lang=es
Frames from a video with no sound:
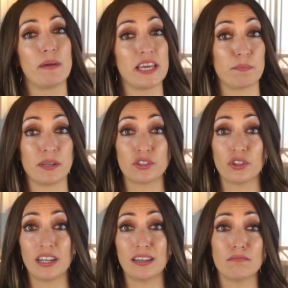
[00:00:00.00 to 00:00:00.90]
Buyer
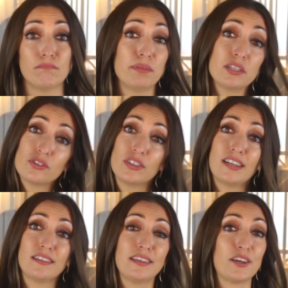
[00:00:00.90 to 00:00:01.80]
persona,
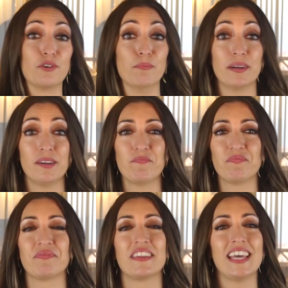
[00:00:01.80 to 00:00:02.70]
persona que compra.